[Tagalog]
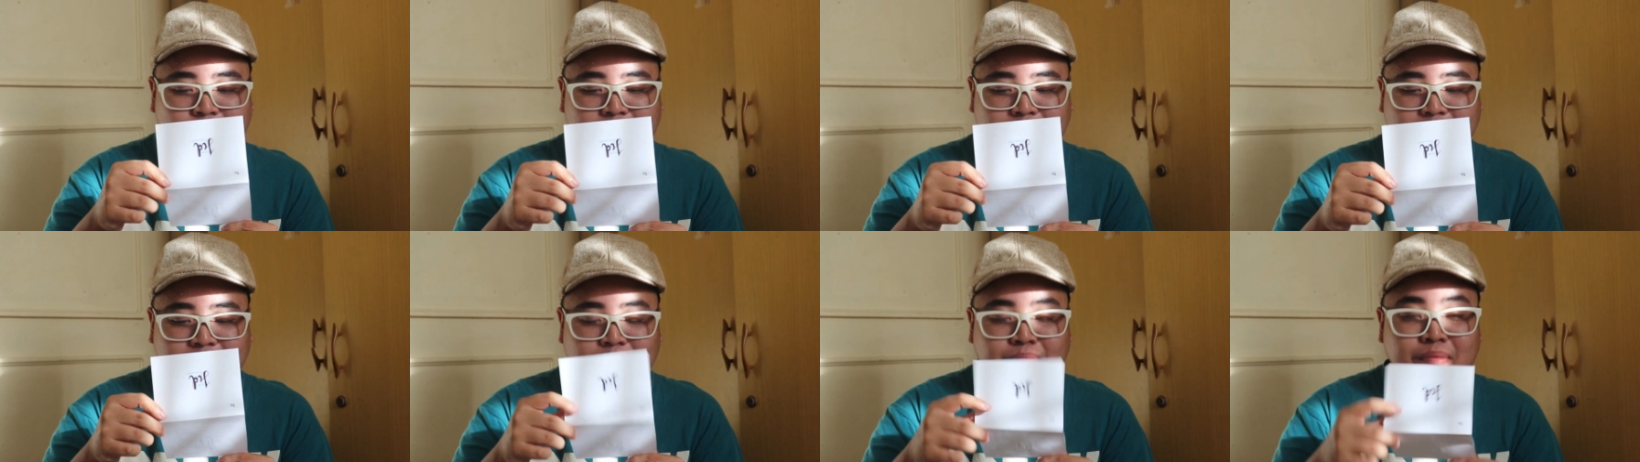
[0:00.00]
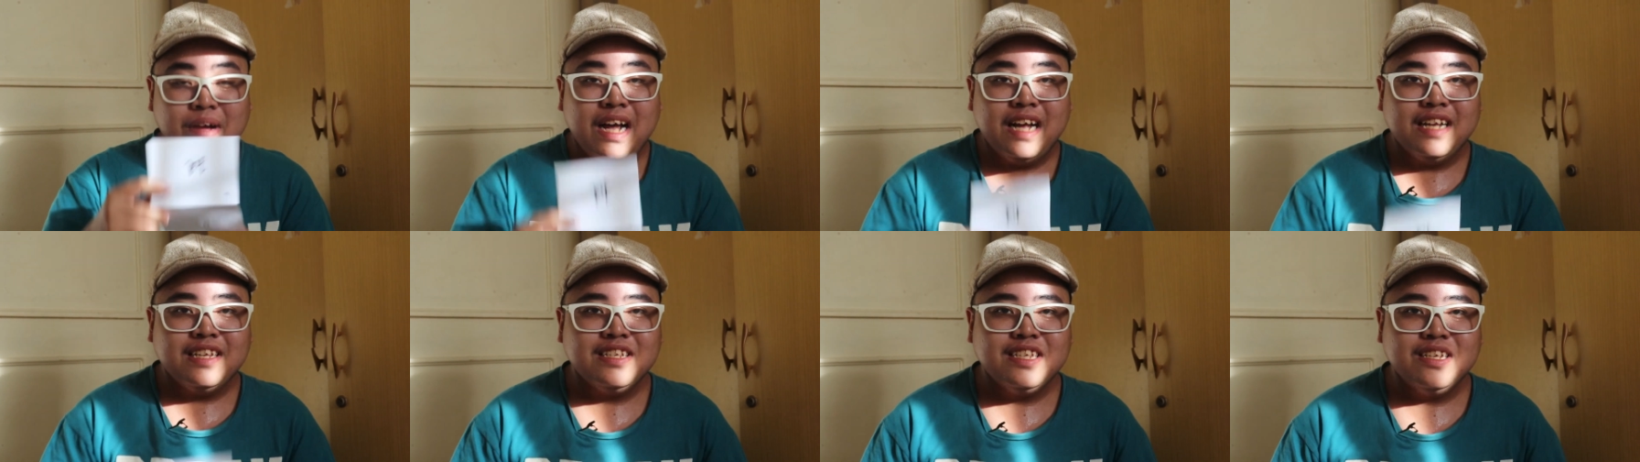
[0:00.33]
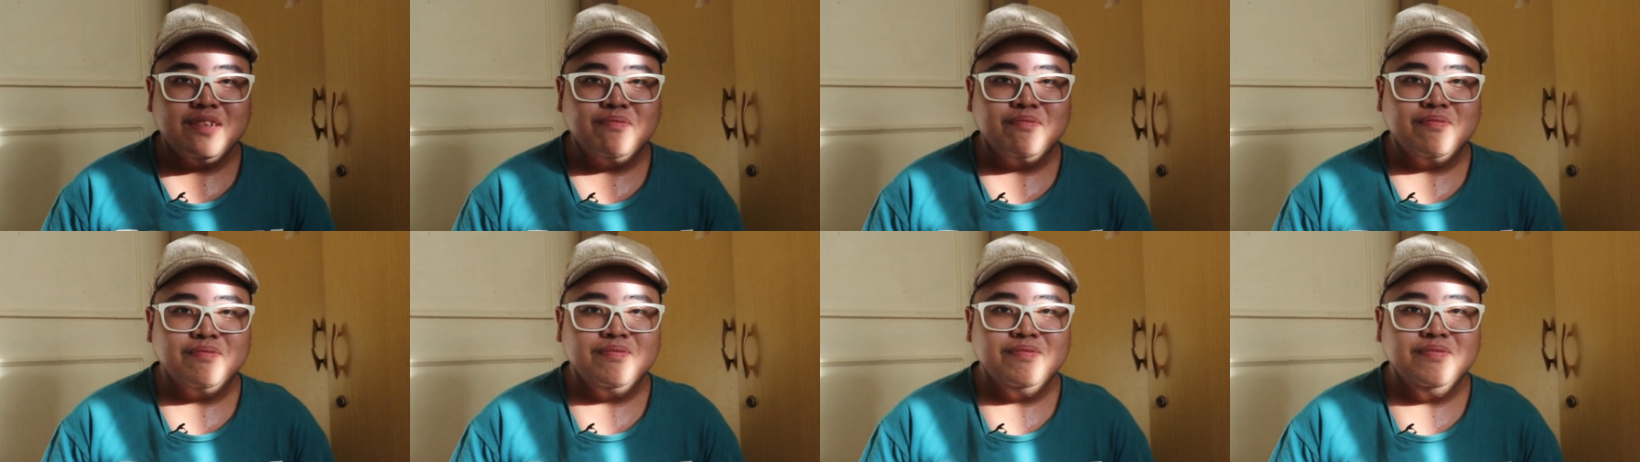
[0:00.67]
Moan ng
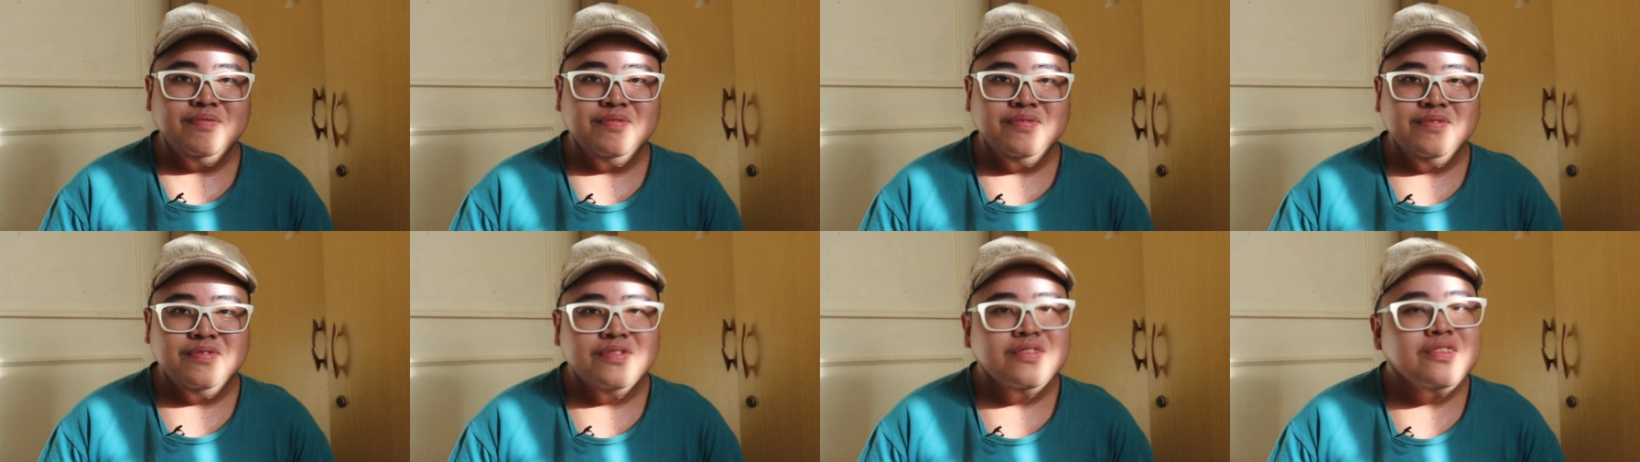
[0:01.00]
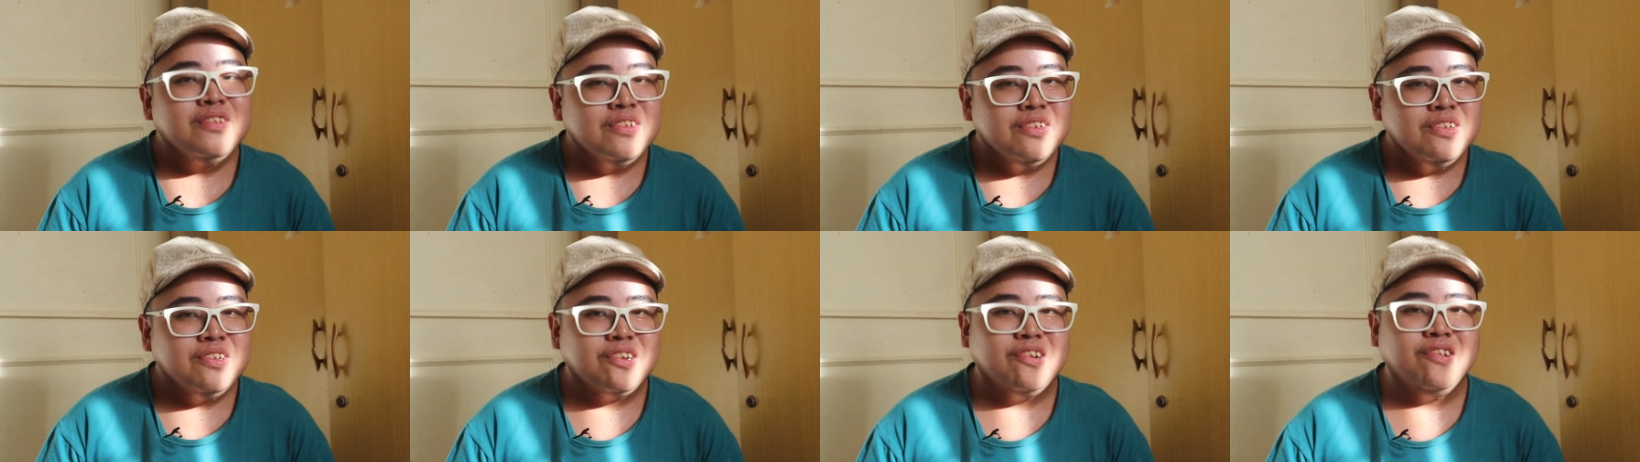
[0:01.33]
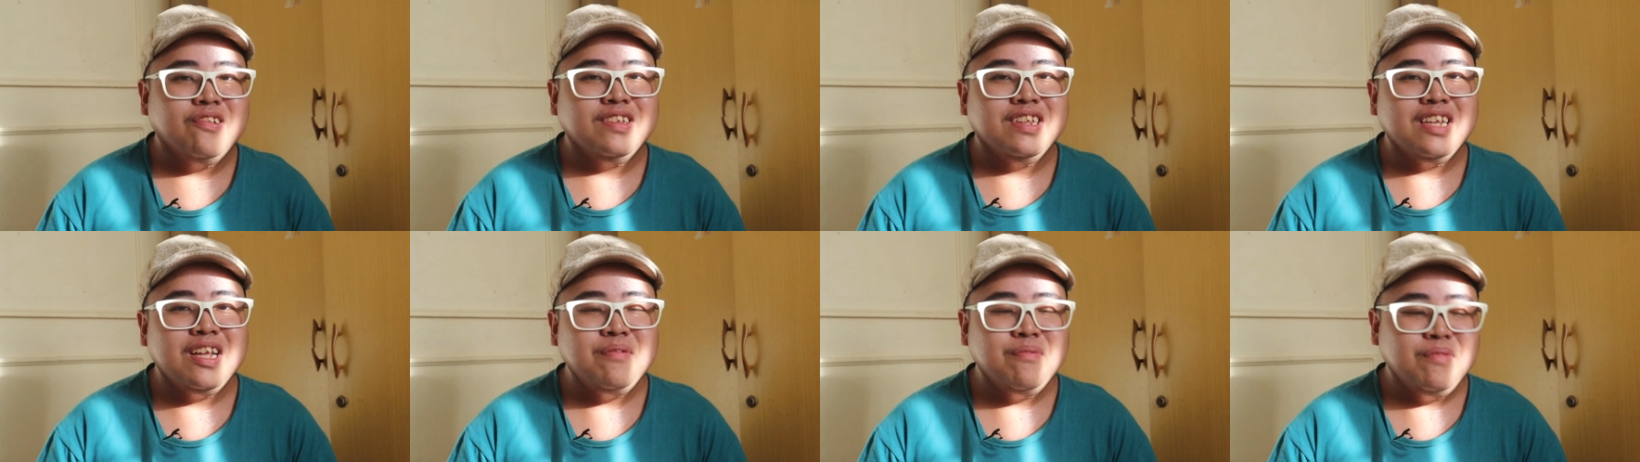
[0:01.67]
Maasim.
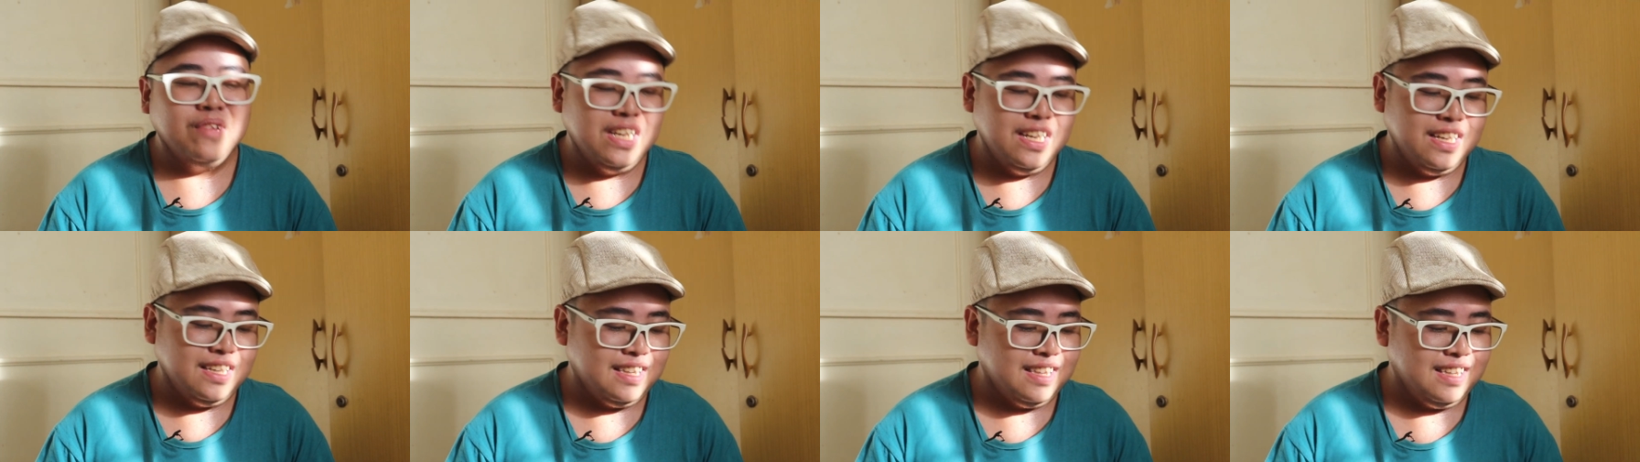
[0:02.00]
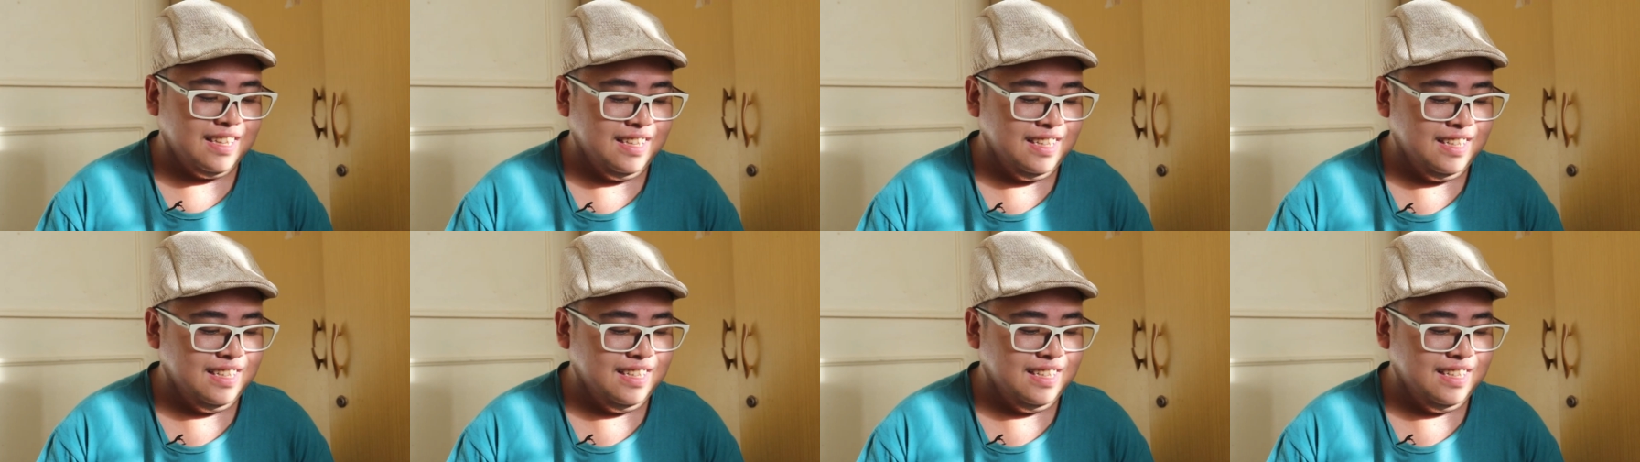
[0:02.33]
Code name ulit.